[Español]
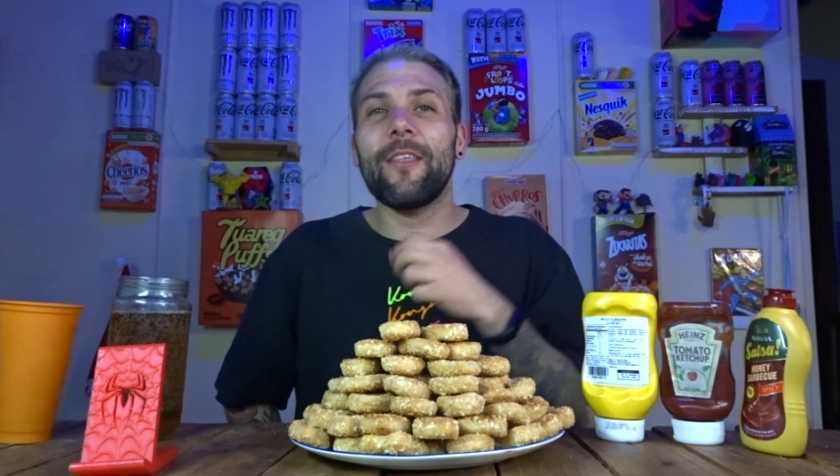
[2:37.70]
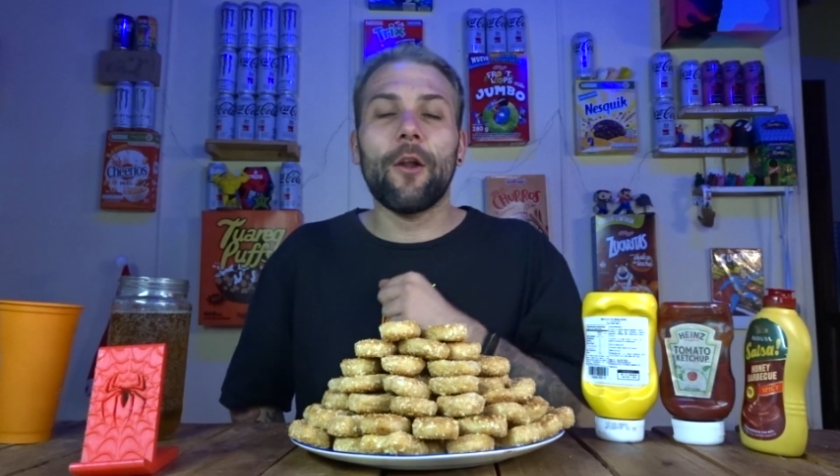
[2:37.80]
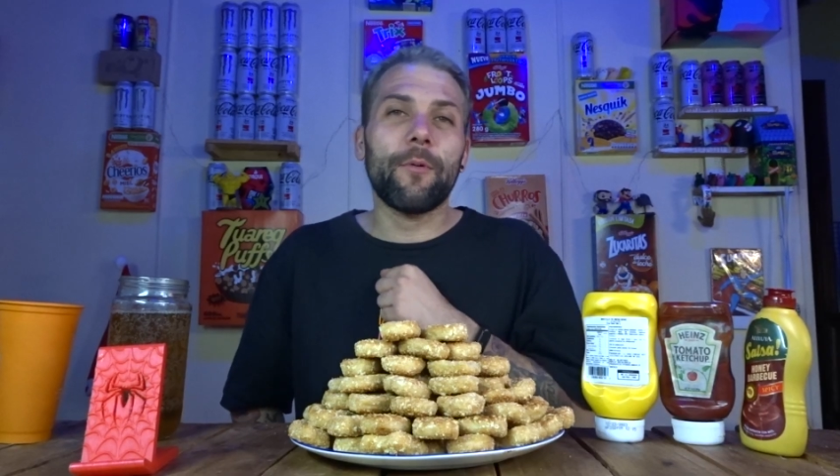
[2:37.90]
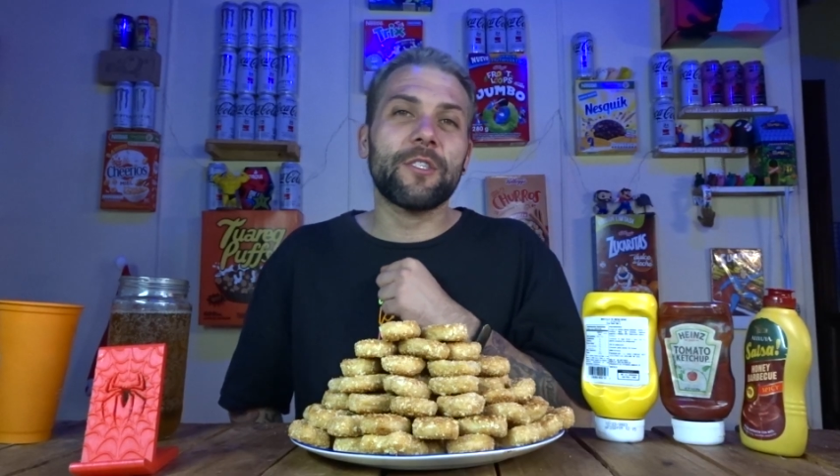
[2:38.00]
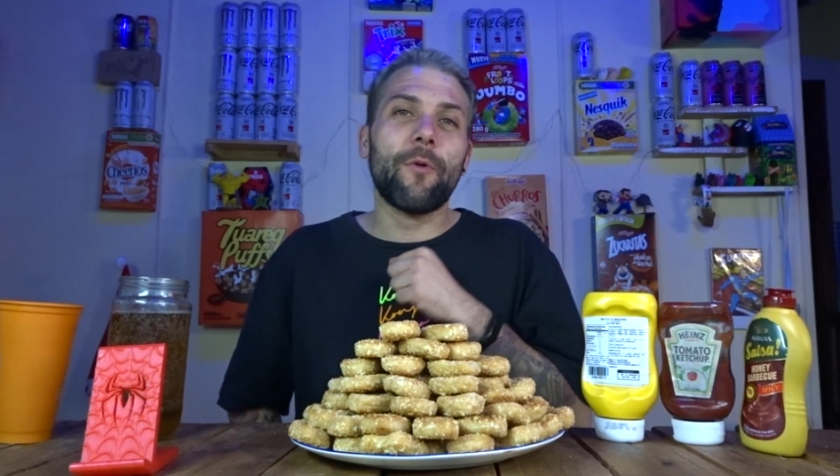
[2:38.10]
te digo
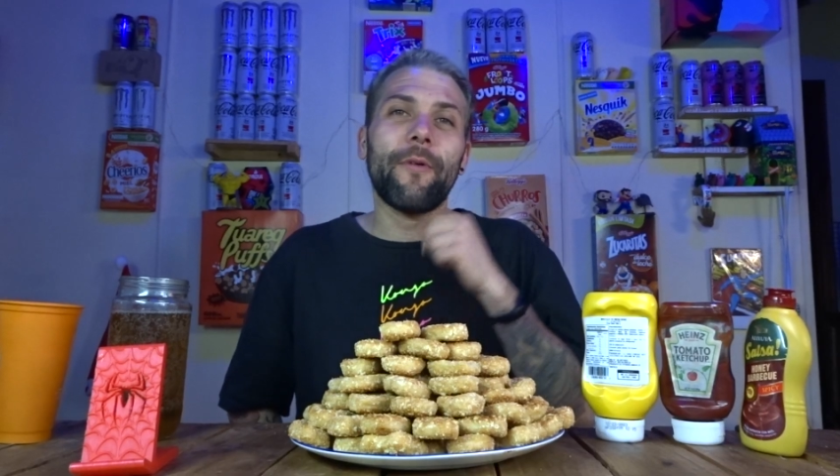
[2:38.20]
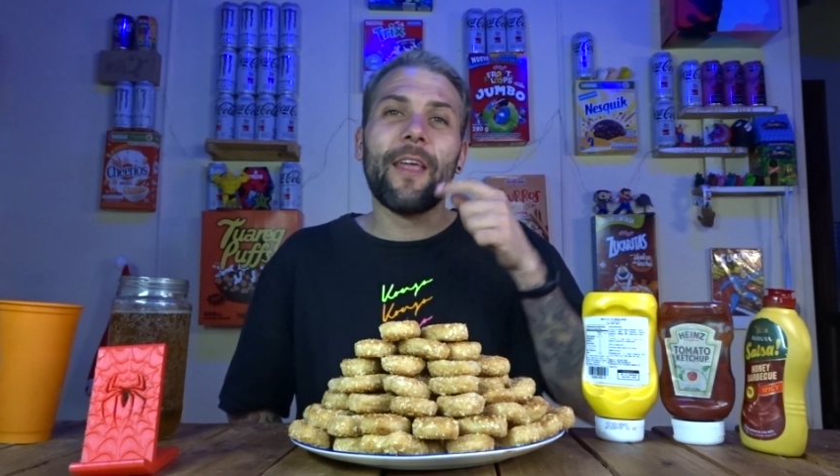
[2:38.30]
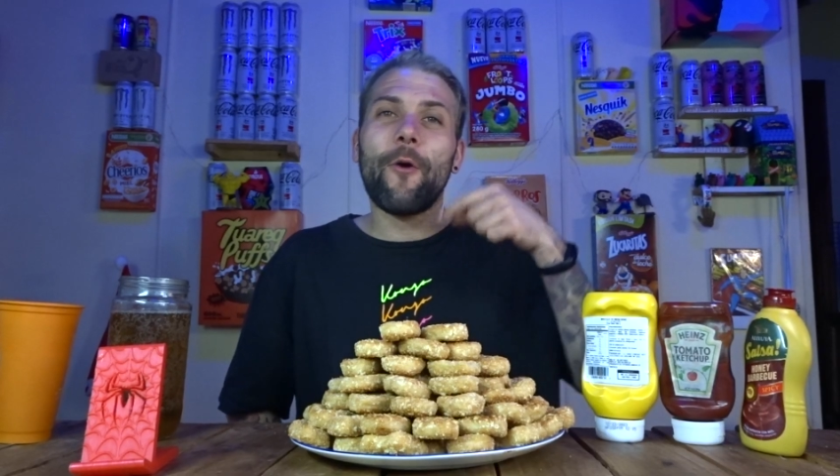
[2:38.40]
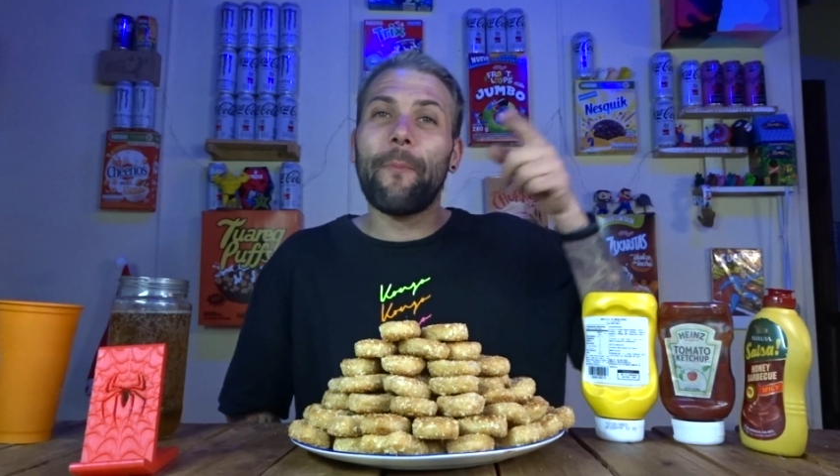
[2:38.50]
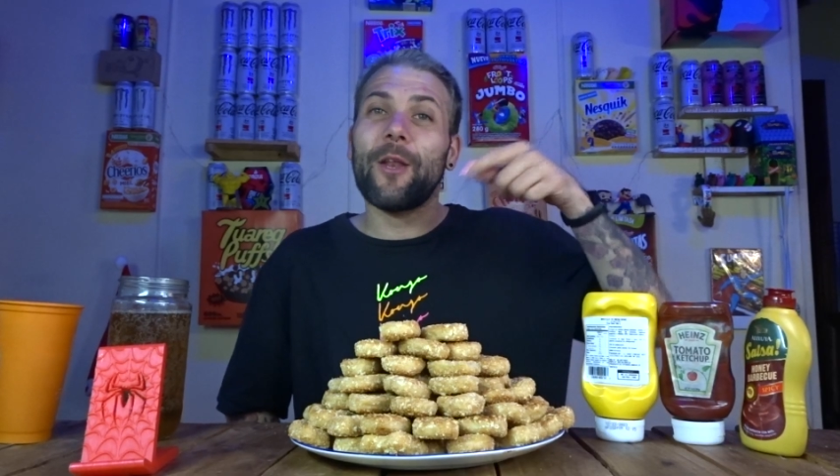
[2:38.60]
el próximo
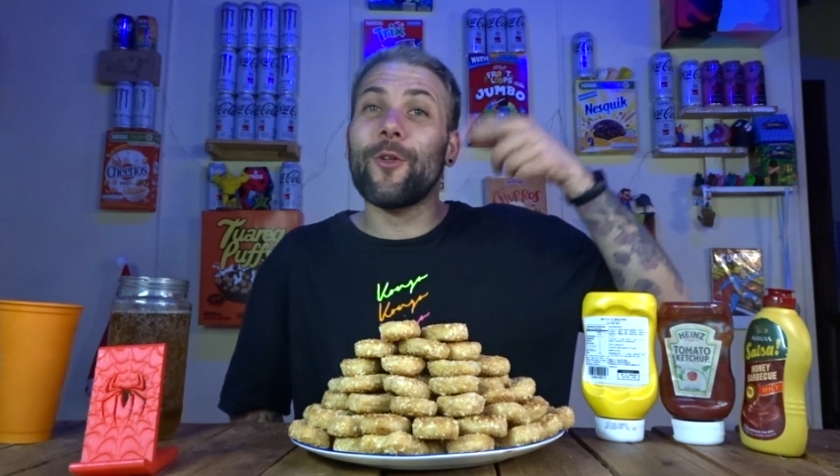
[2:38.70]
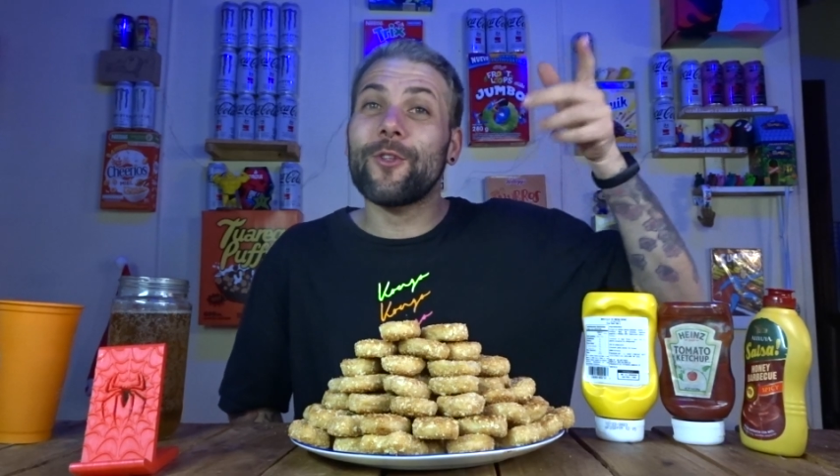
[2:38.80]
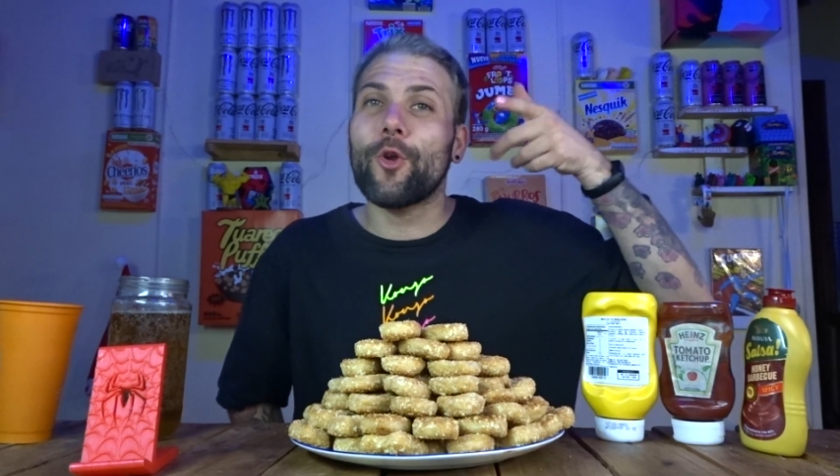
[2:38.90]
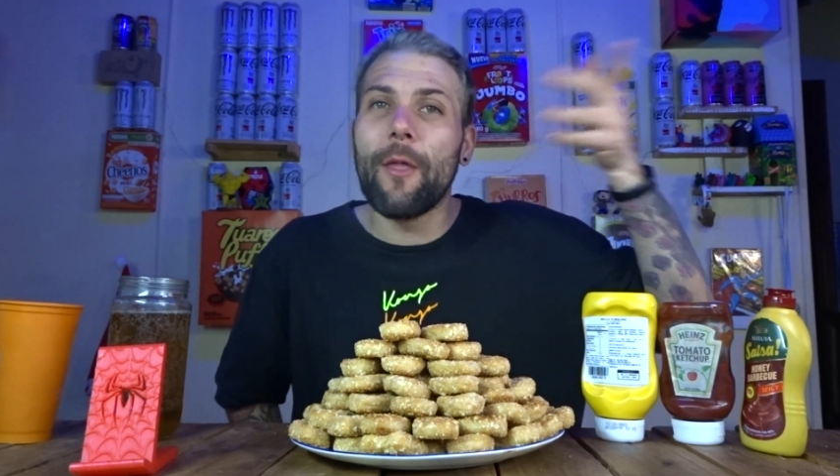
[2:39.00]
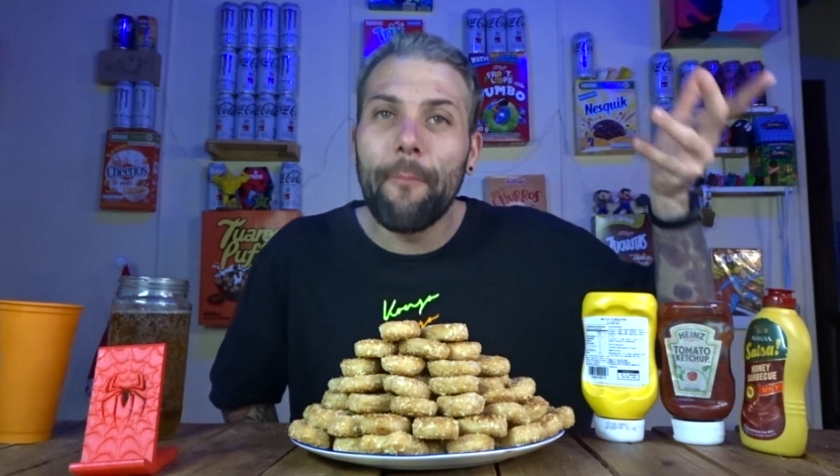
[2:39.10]
video, pero
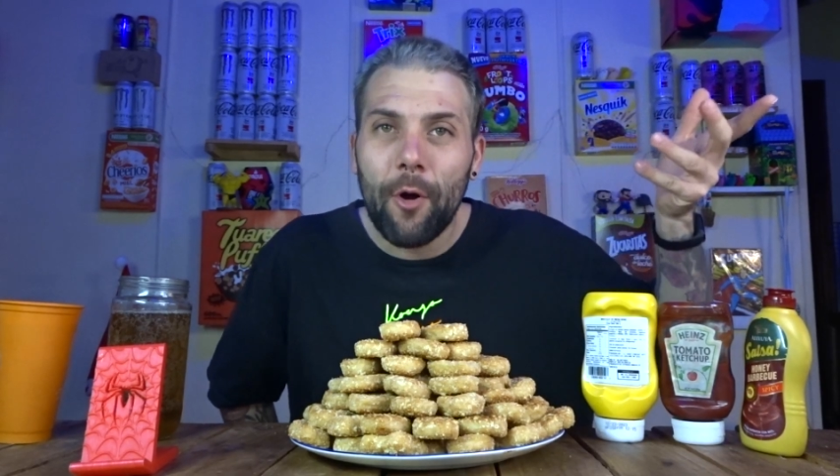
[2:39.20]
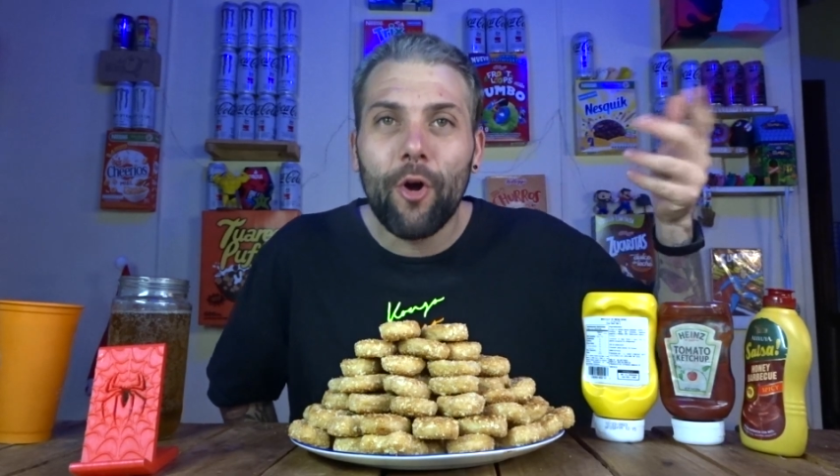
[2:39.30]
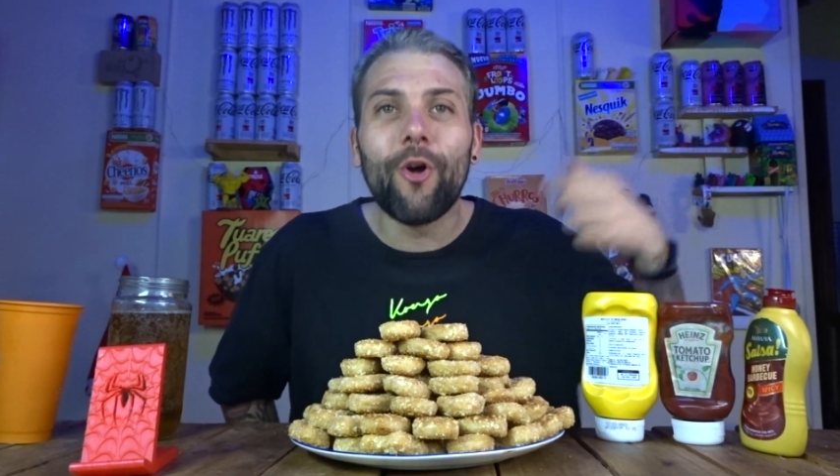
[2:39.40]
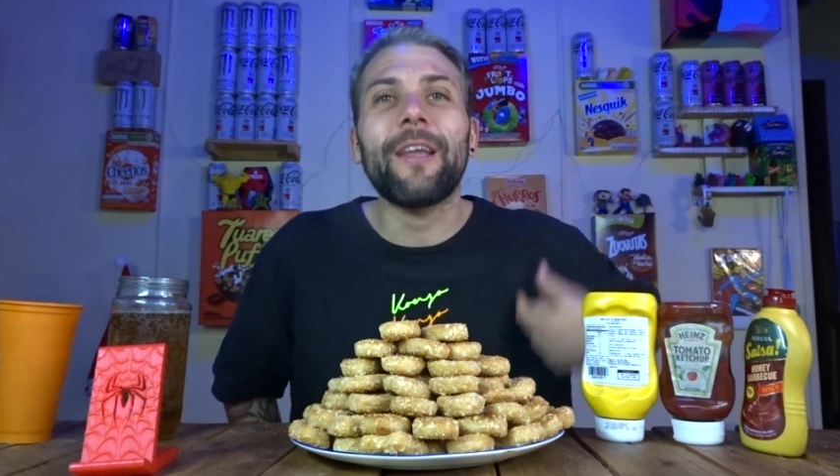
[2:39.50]
dentro de poco